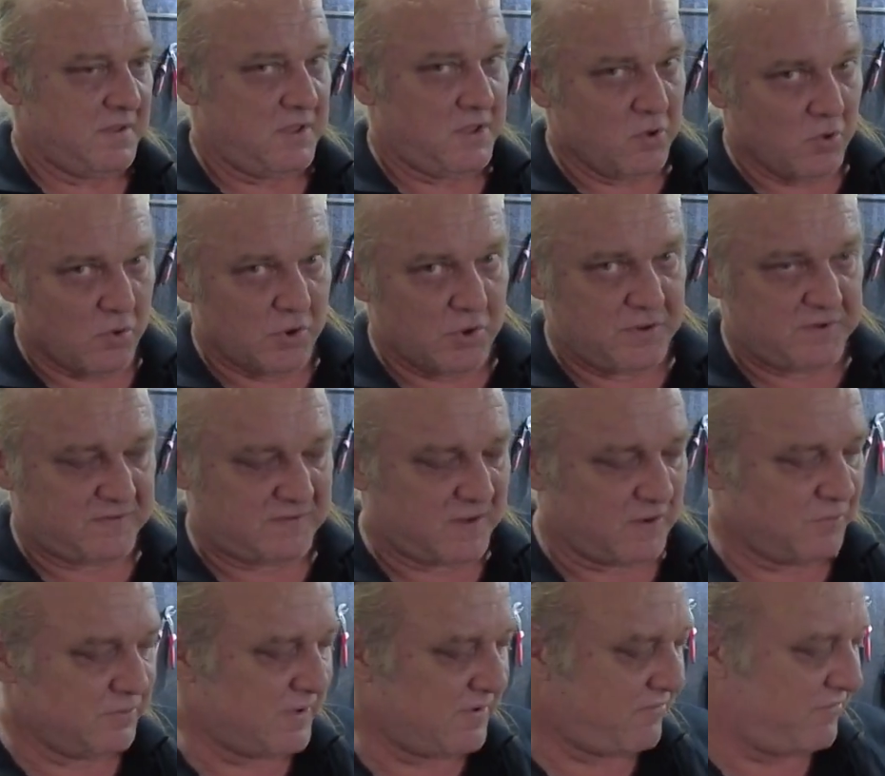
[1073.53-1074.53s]
e hoje
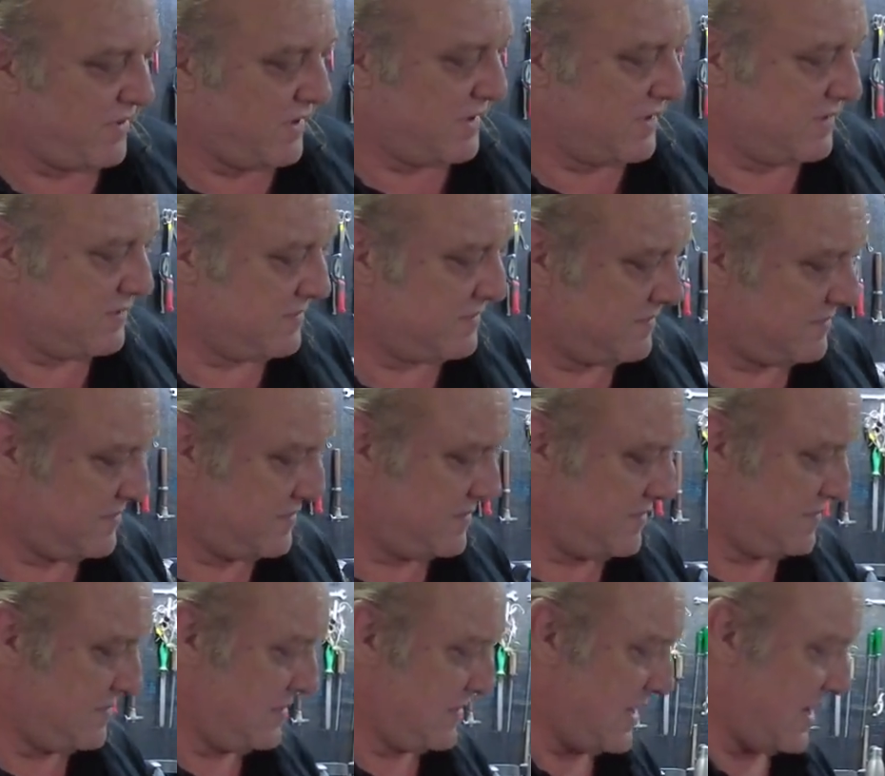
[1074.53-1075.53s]
segunda-feira,
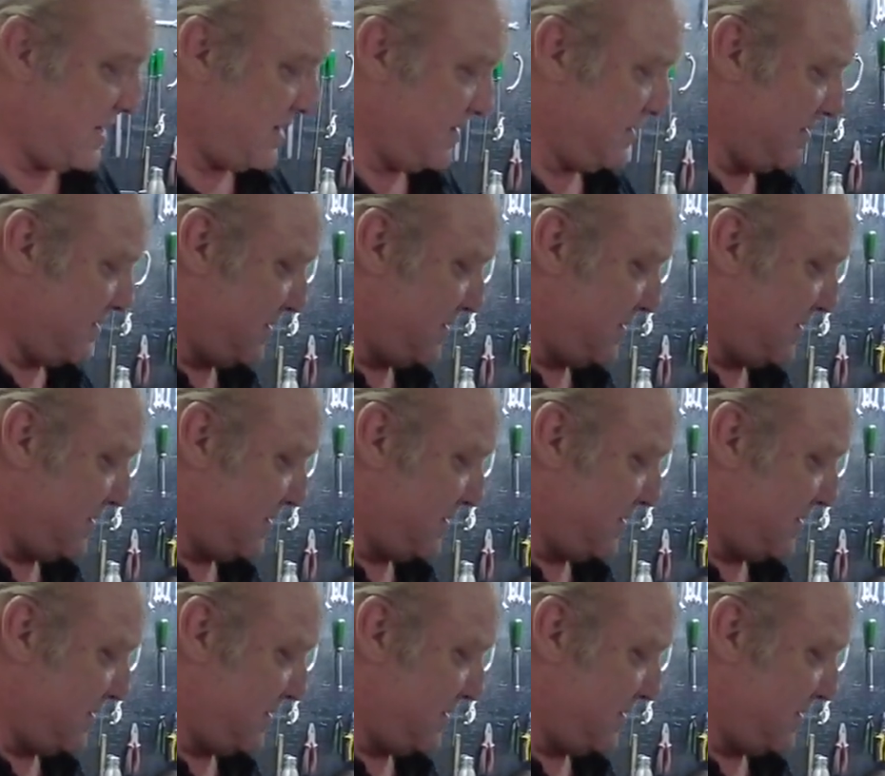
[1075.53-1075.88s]
tá?